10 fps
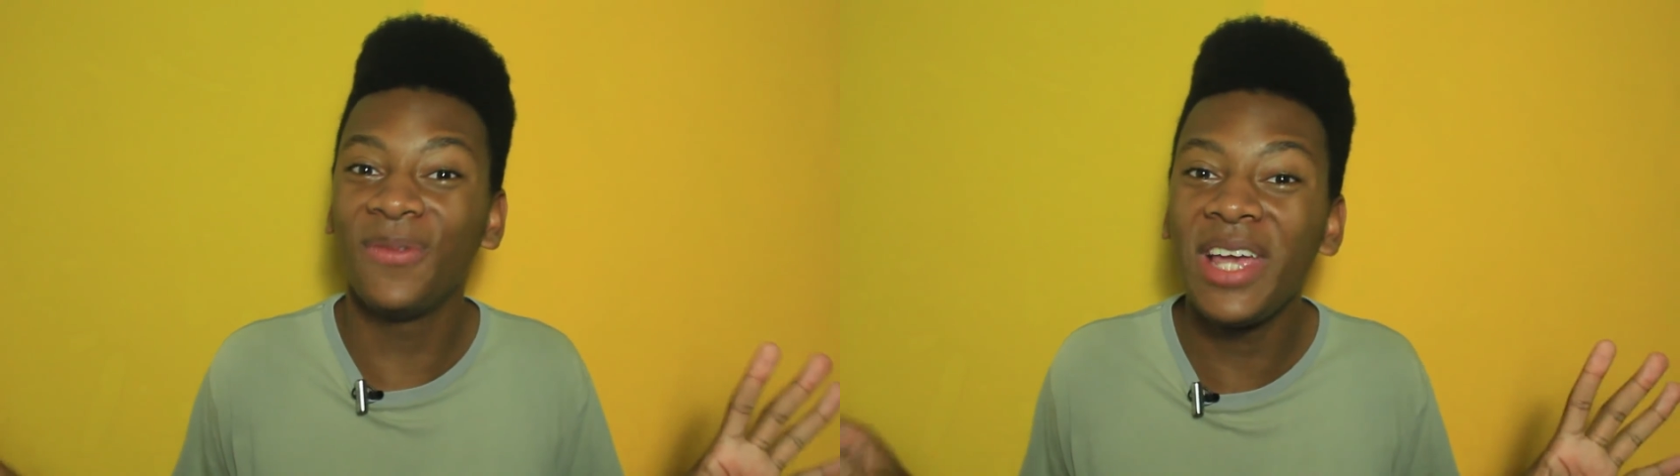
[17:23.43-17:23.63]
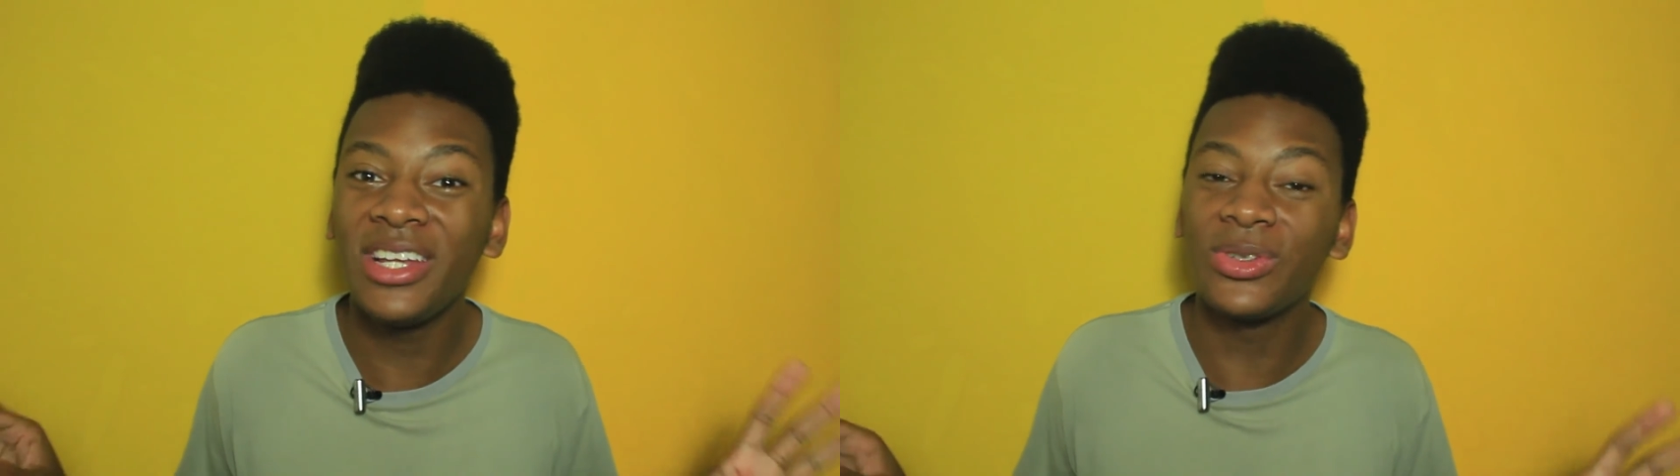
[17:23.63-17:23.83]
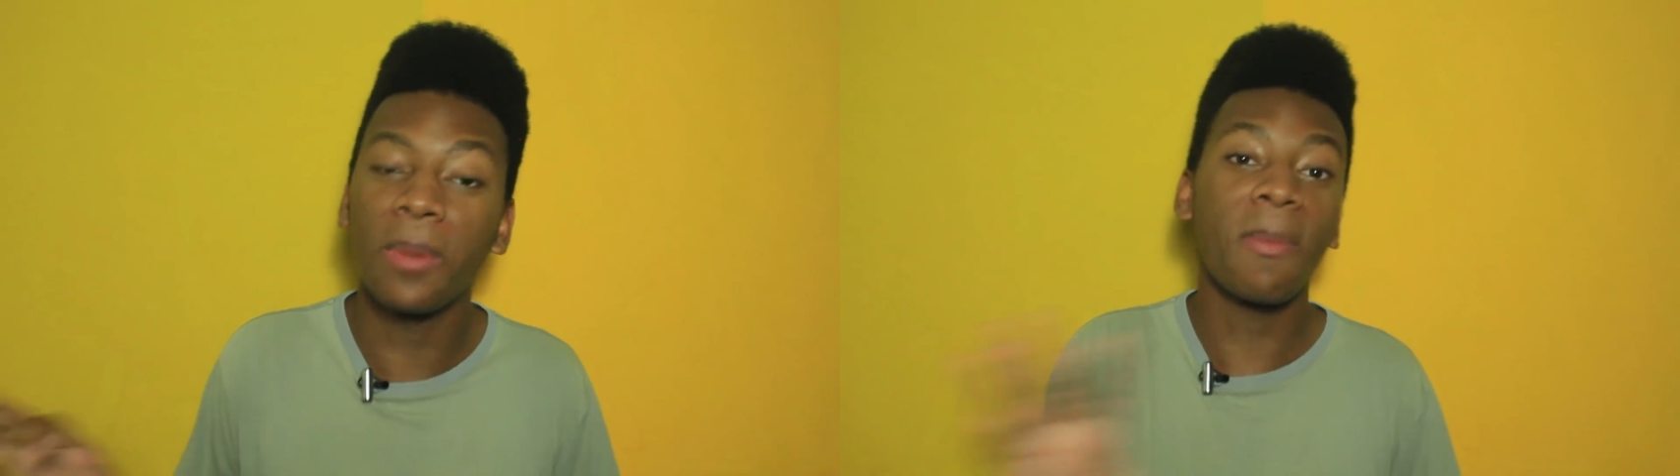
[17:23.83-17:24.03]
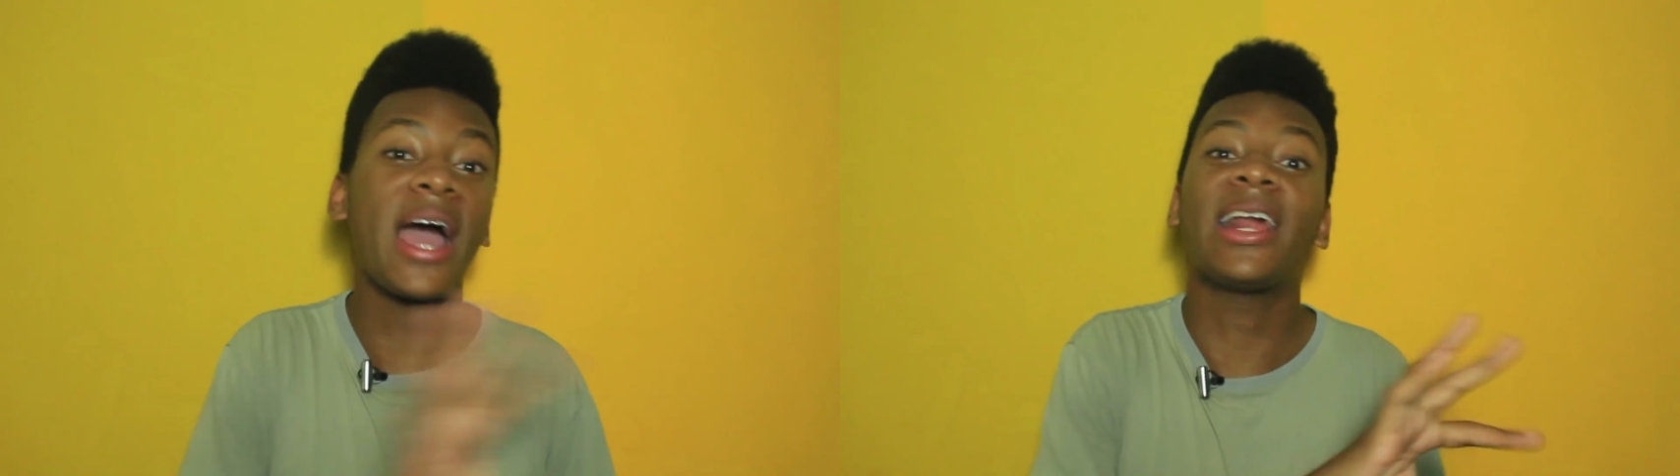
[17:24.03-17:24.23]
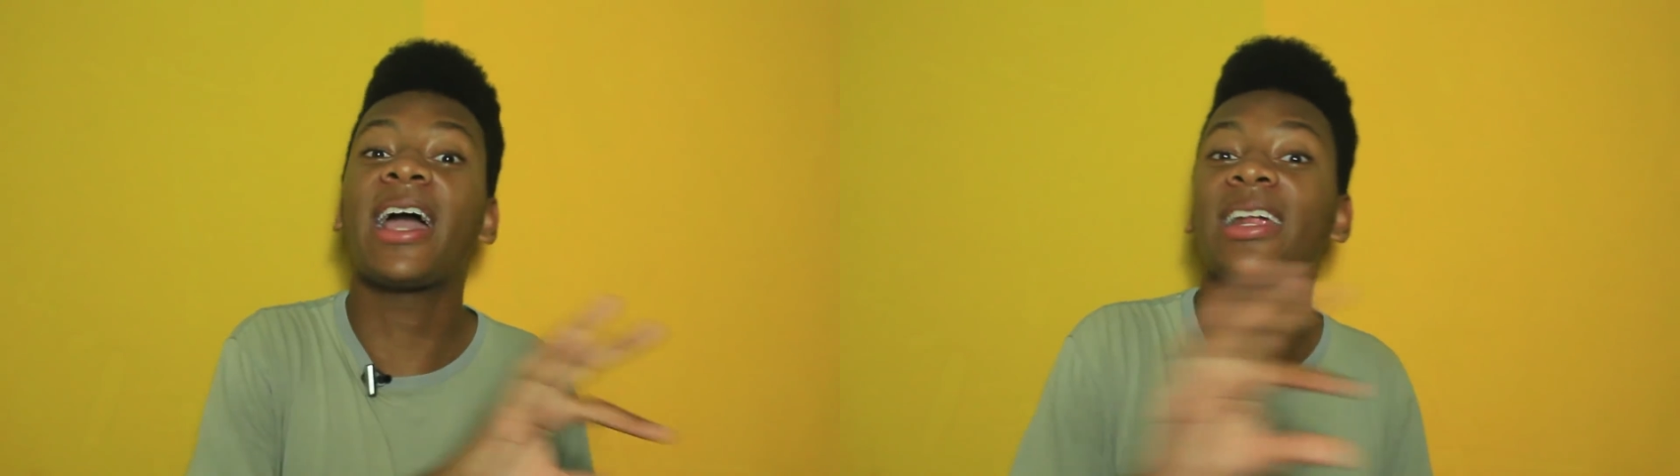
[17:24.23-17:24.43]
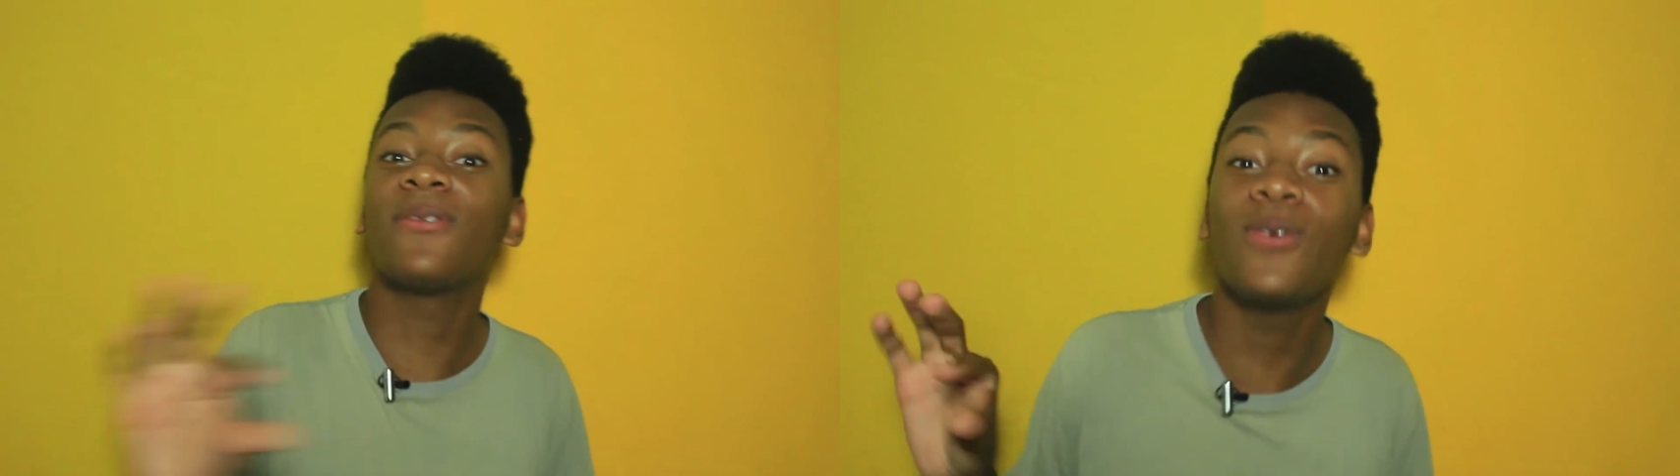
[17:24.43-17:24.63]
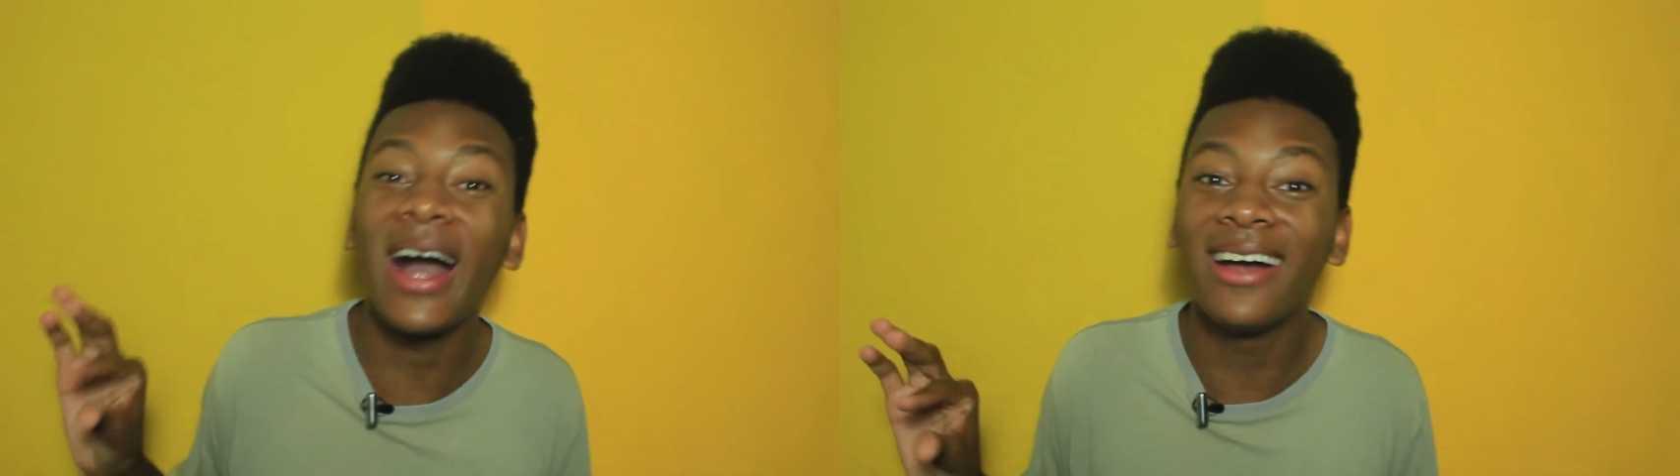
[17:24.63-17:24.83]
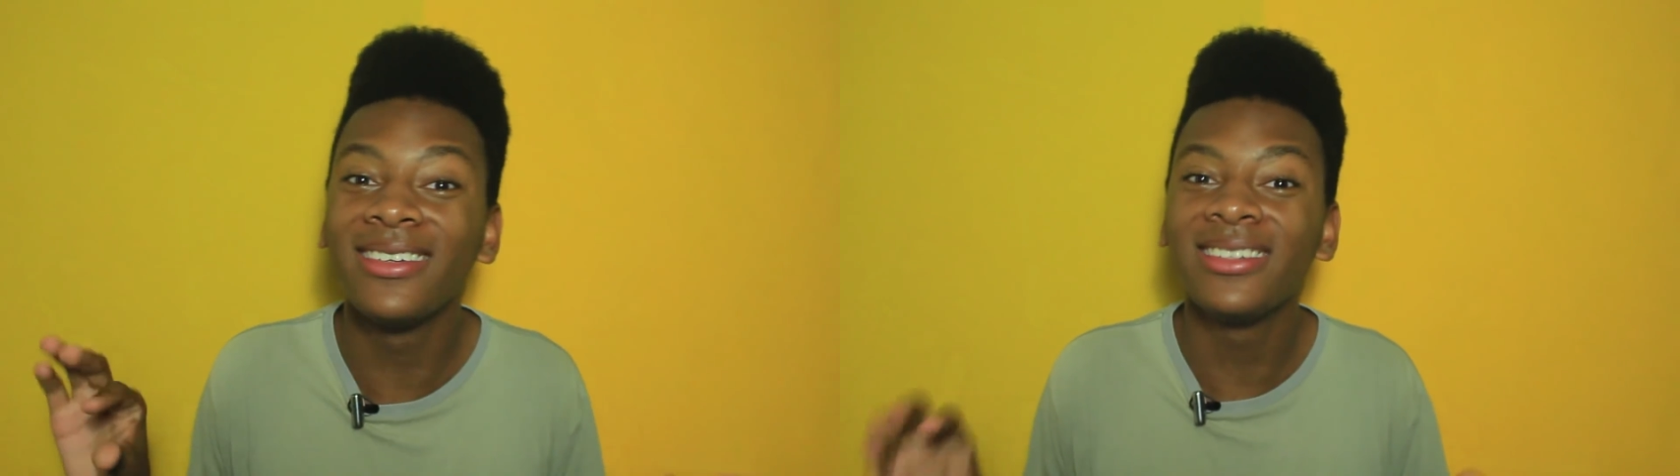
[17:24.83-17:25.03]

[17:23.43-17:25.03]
vídeo, Parágrafo A.